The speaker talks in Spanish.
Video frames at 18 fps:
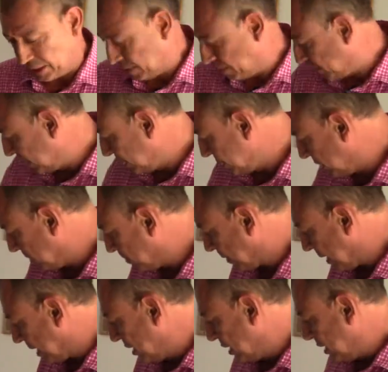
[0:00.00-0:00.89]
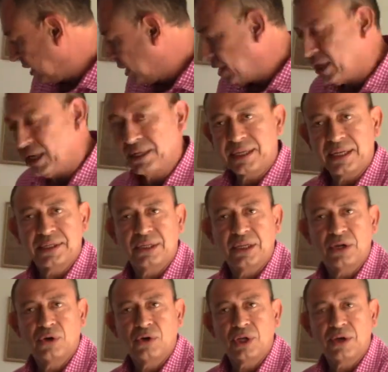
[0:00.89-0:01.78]
principal, el
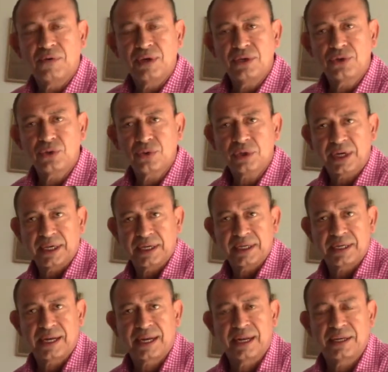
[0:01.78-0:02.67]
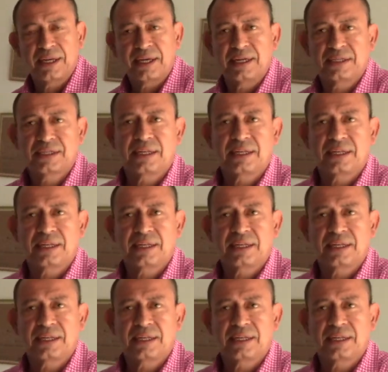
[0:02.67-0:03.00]
testigo de Viso, que es